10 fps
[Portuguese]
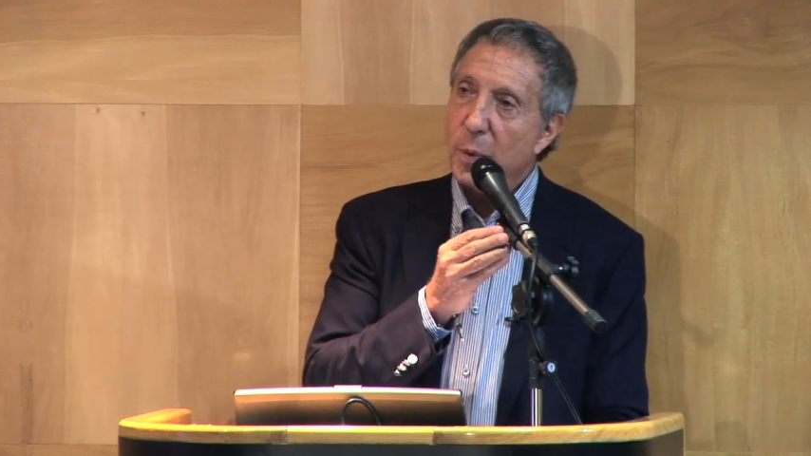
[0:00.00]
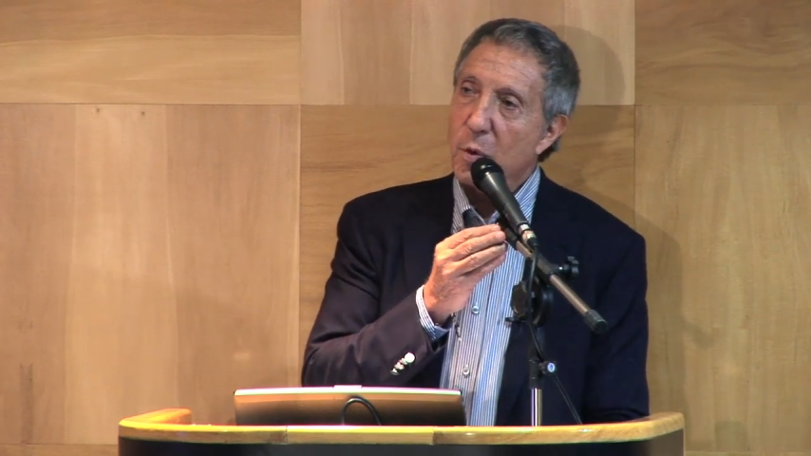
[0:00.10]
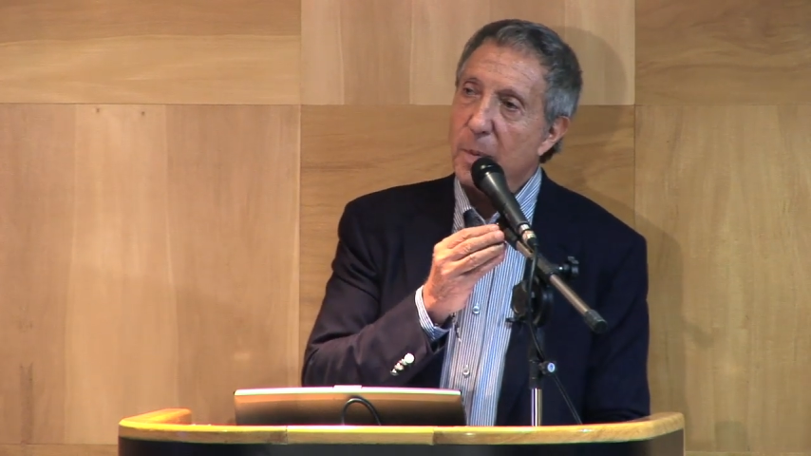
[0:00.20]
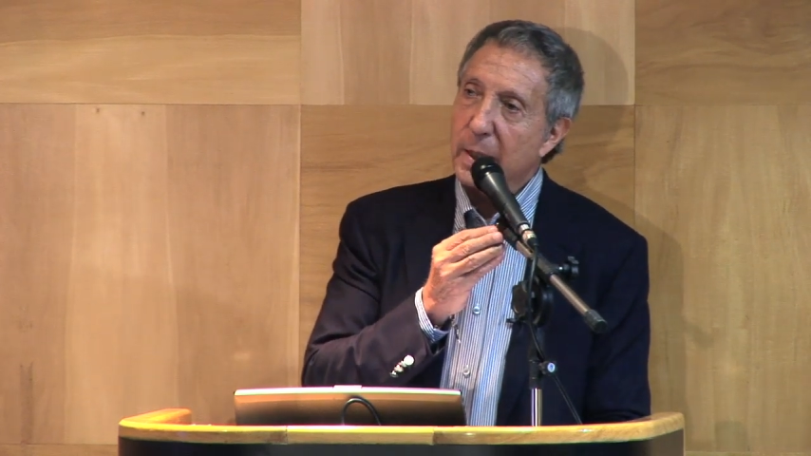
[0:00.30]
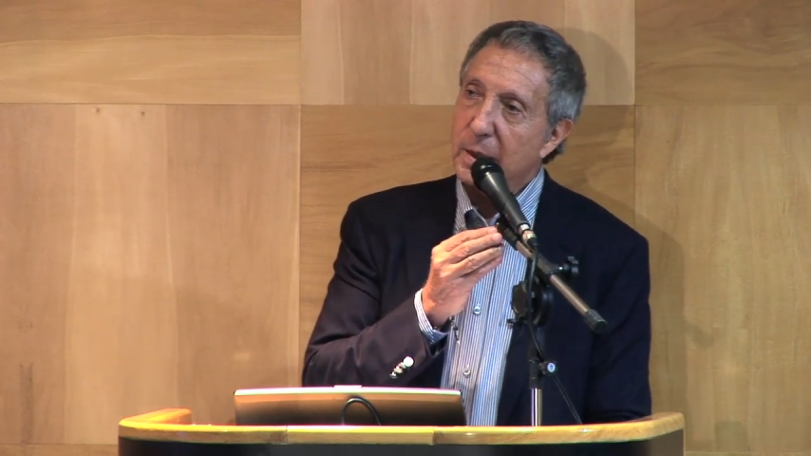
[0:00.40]

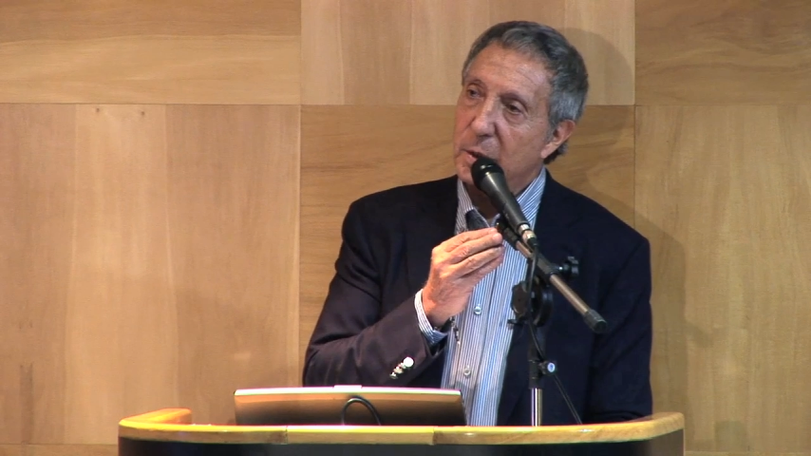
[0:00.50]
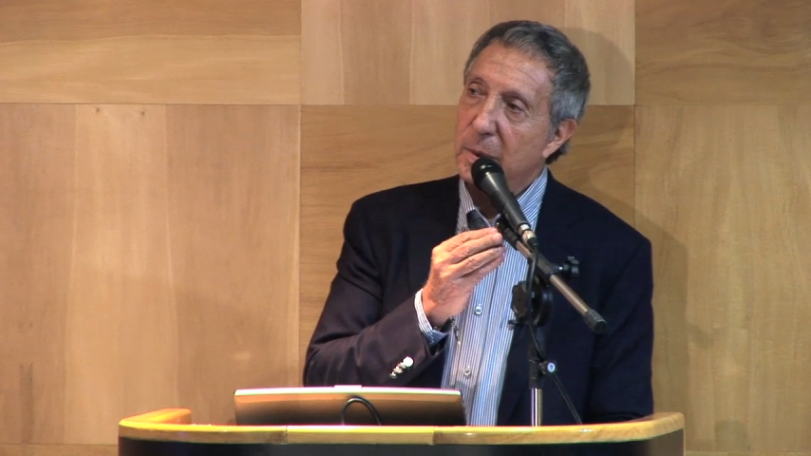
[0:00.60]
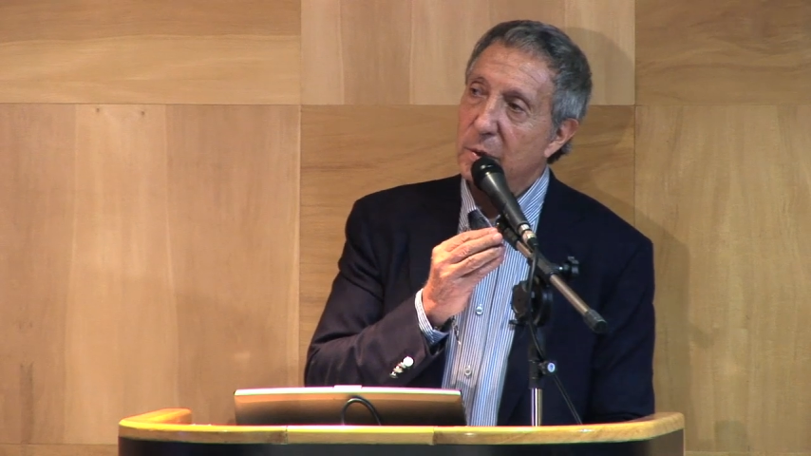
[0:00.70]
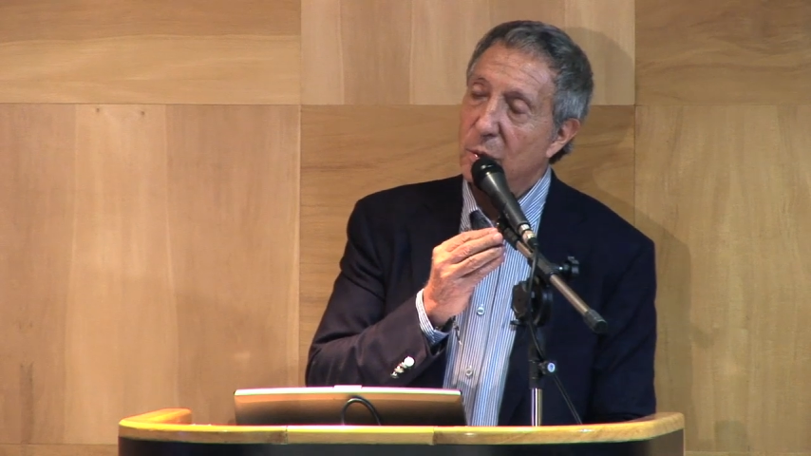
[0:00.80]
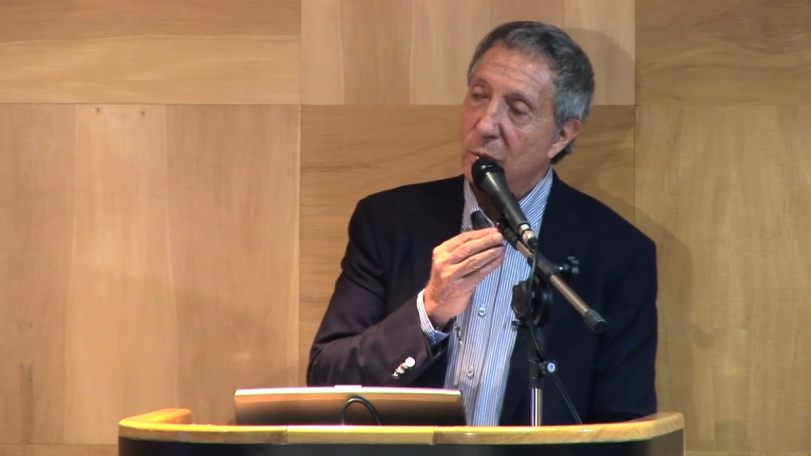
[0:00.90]
pouco mais as
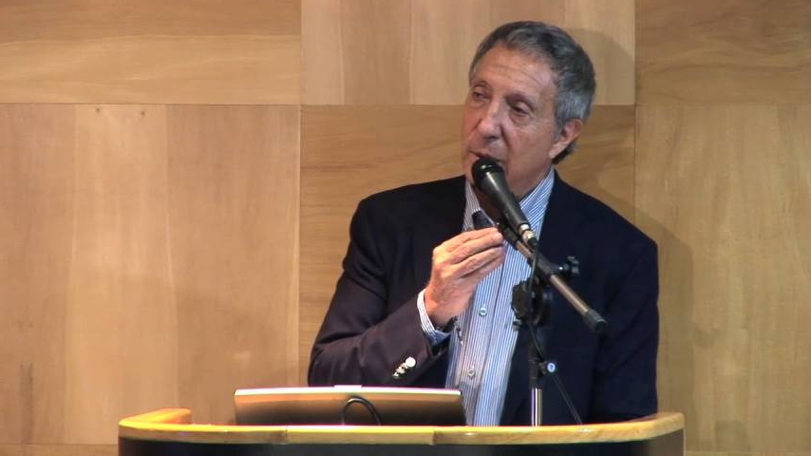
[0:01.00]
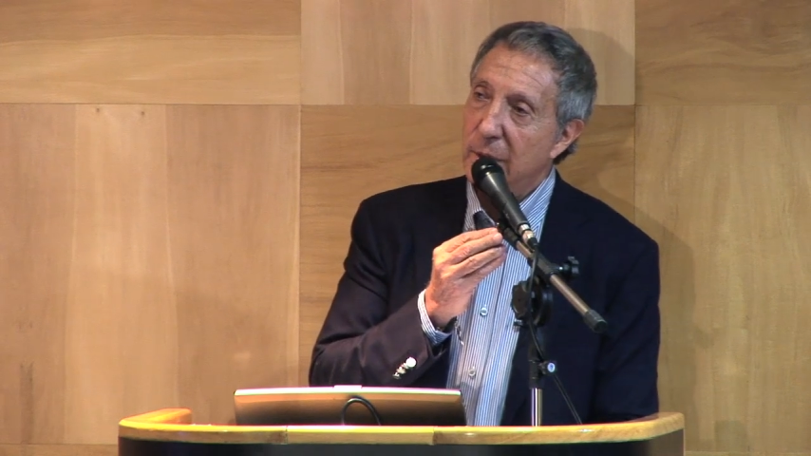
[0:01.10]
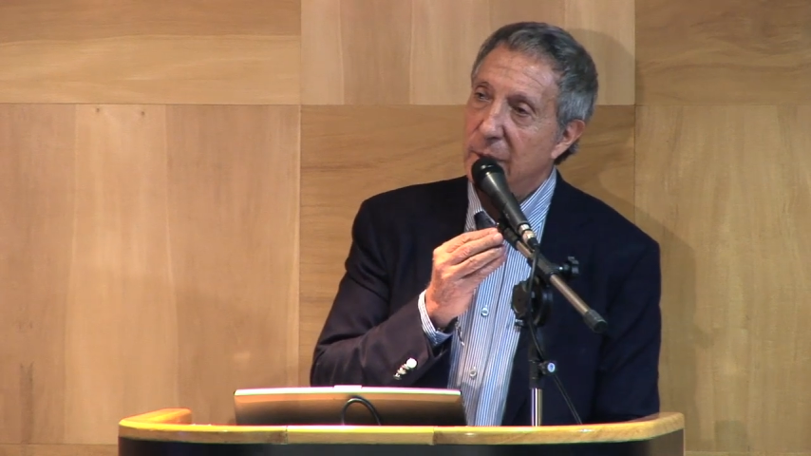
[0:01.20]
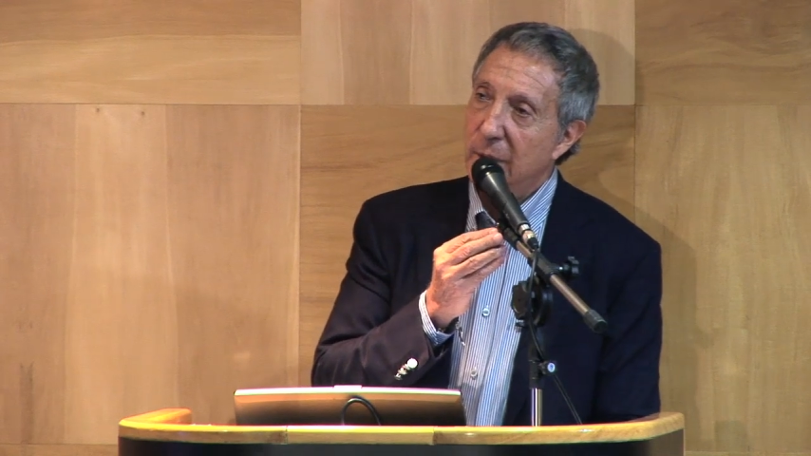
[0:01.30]
pessoas.